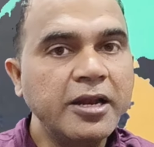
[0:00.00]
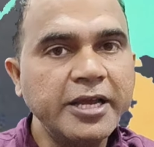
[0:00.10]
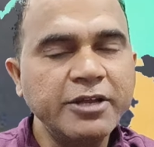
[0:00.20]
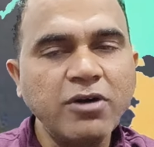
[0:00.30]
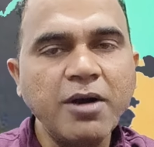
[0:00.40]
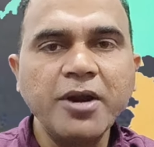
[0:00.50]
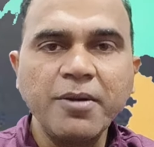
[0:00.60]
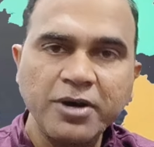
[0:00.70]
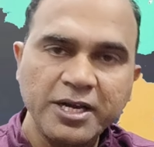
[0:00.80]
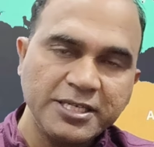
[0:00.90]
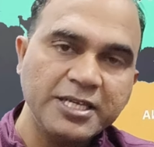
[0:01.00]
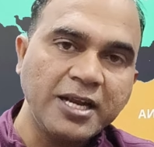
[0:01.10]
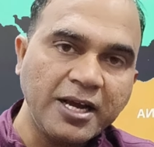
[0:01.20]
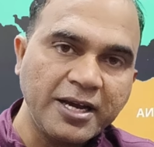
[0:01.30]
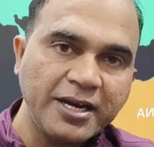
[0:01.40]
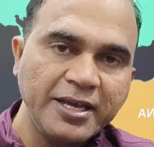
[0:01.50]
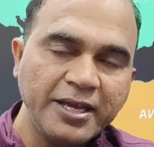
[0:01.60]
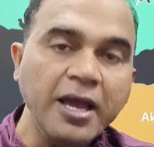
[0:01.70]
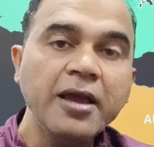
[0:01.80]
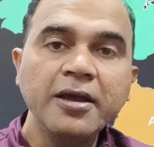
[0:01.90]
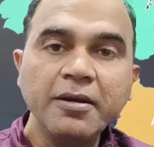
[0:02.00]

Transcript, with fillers: लेकिन वहां पर आप खर्च कितना कर रहे हैं